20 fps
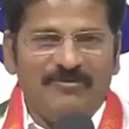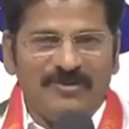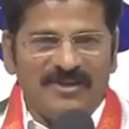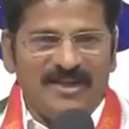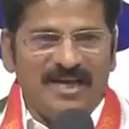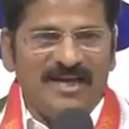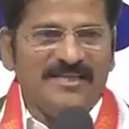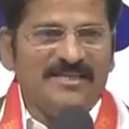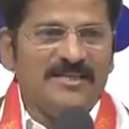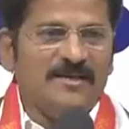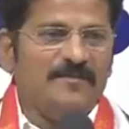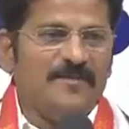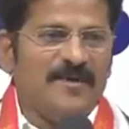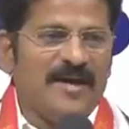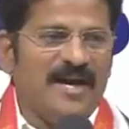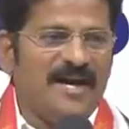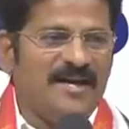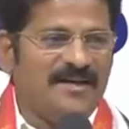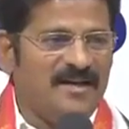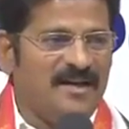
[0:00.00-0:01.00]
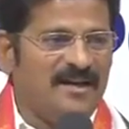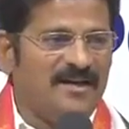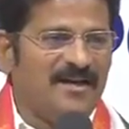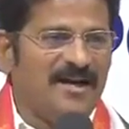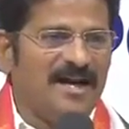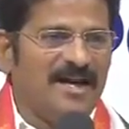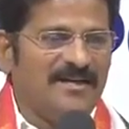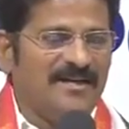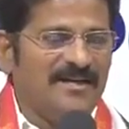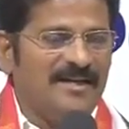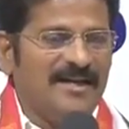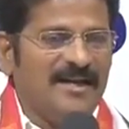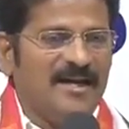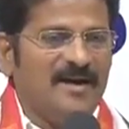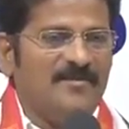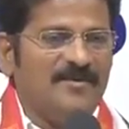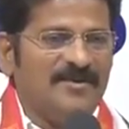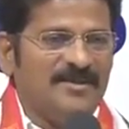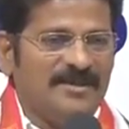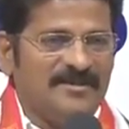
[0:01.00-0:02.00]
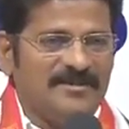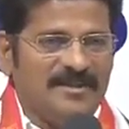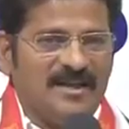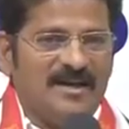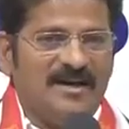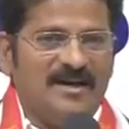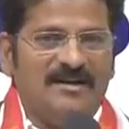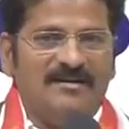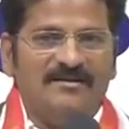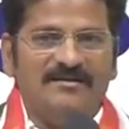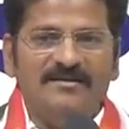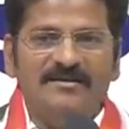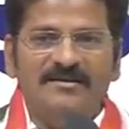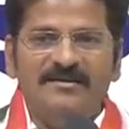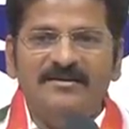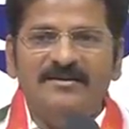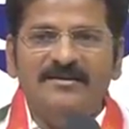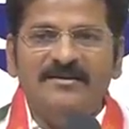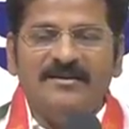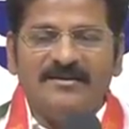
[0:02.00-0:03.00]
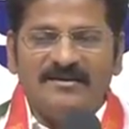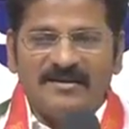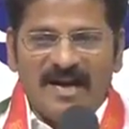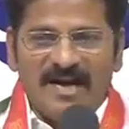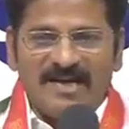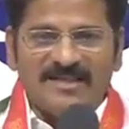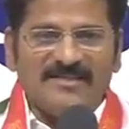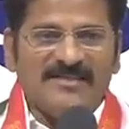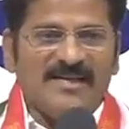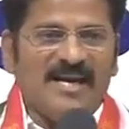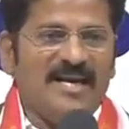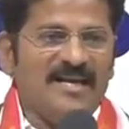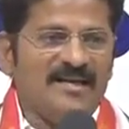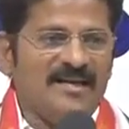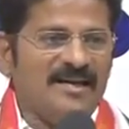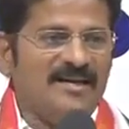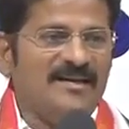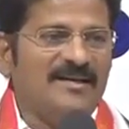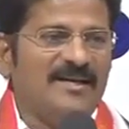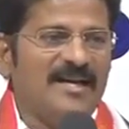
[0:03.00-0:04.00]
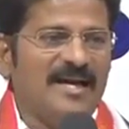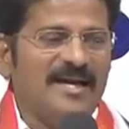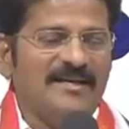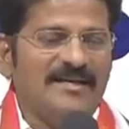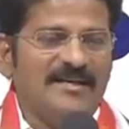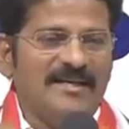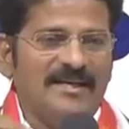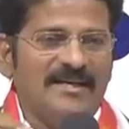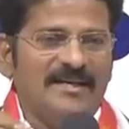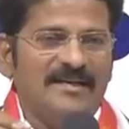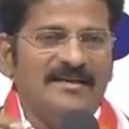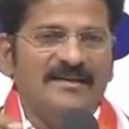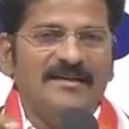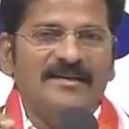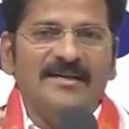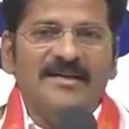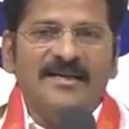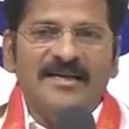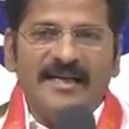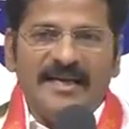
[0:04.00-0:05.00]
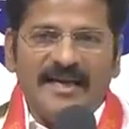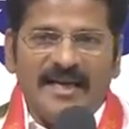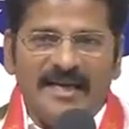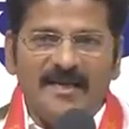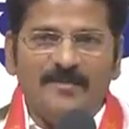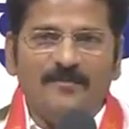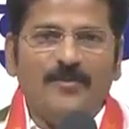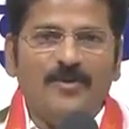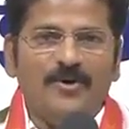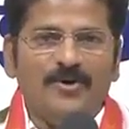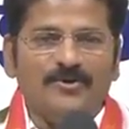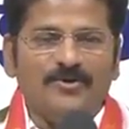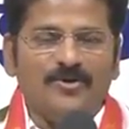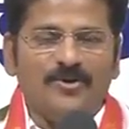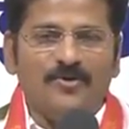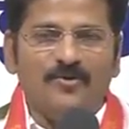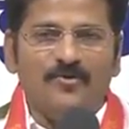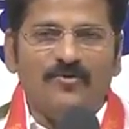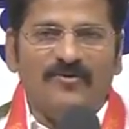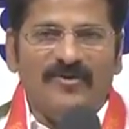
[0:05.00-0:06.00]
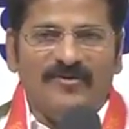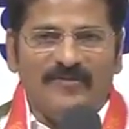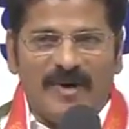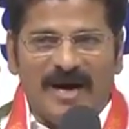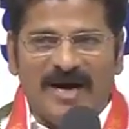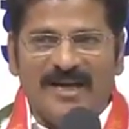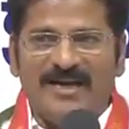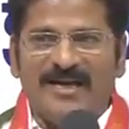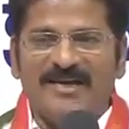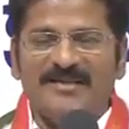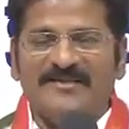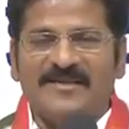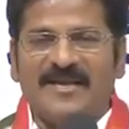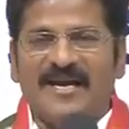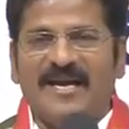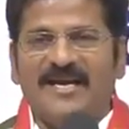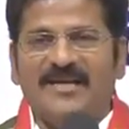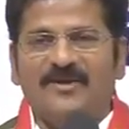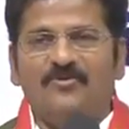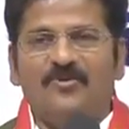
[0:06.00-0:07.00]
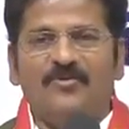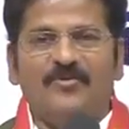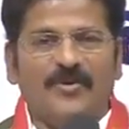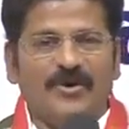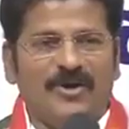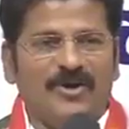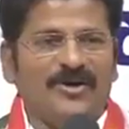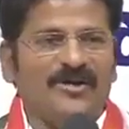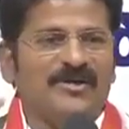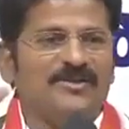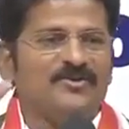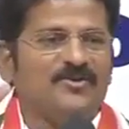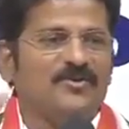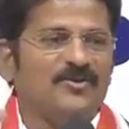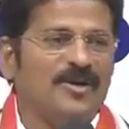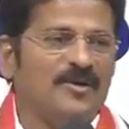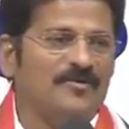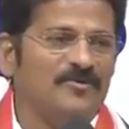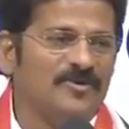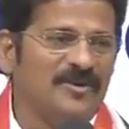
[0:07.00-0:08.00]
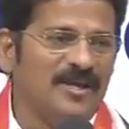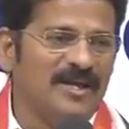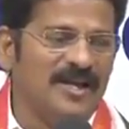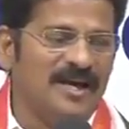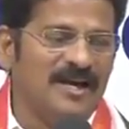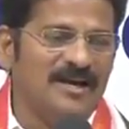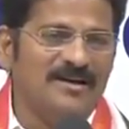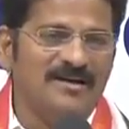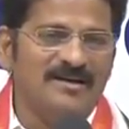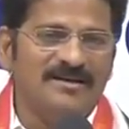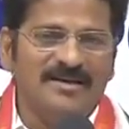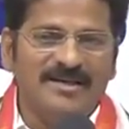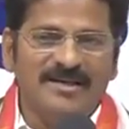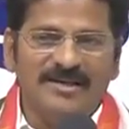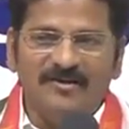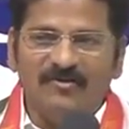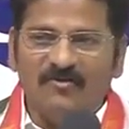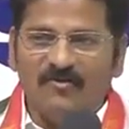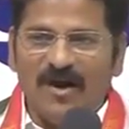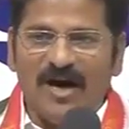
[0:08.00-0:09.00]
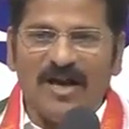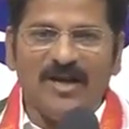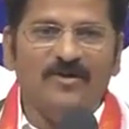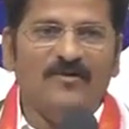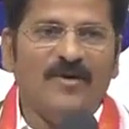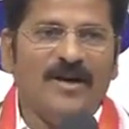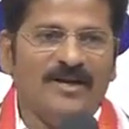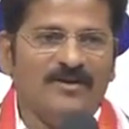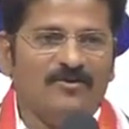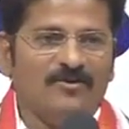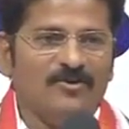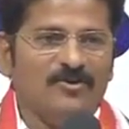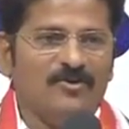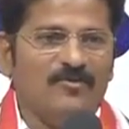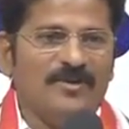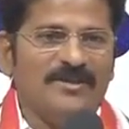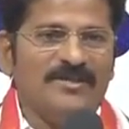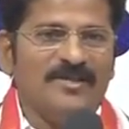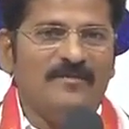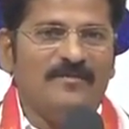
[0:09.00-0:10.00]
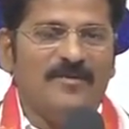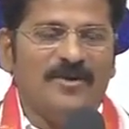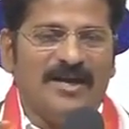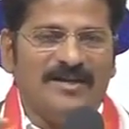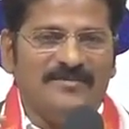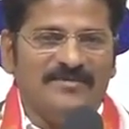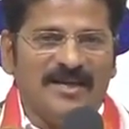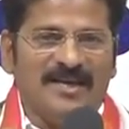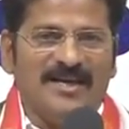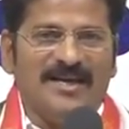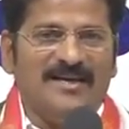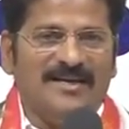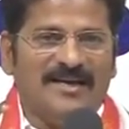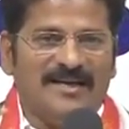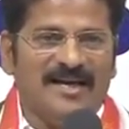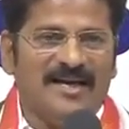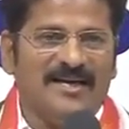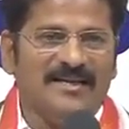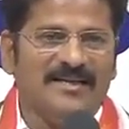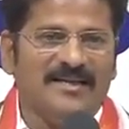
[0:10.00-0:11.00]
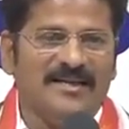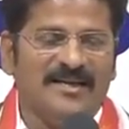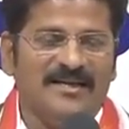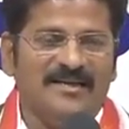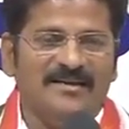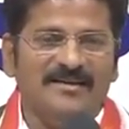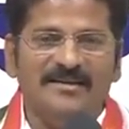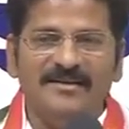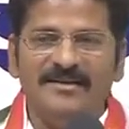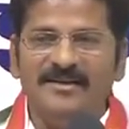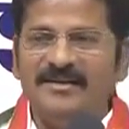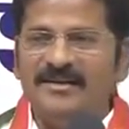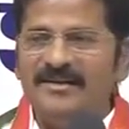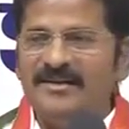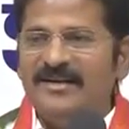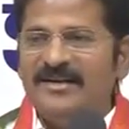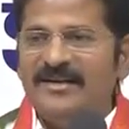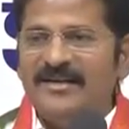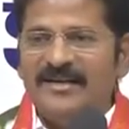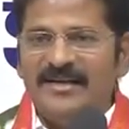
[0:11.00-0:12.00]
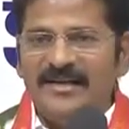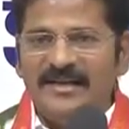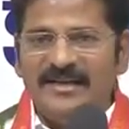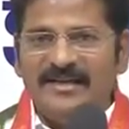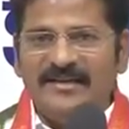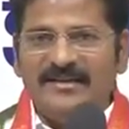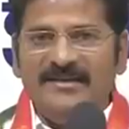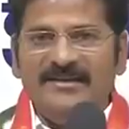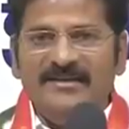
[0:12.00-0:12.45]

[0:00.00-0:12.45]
విదేశీ ప్రయాణాలకు కానీ లేకపోతే ఇతర రాష్ట్రాలకు వెళ్ళడానికి ఎయిర్పోర్టును విమానాశ్రయాన్ని ఉపయోగించుకునే ముందల వాళ్ళు వాళ్ళ కుటుంబ సభ్యులు అందరు వెళ్ళడానికి ఈ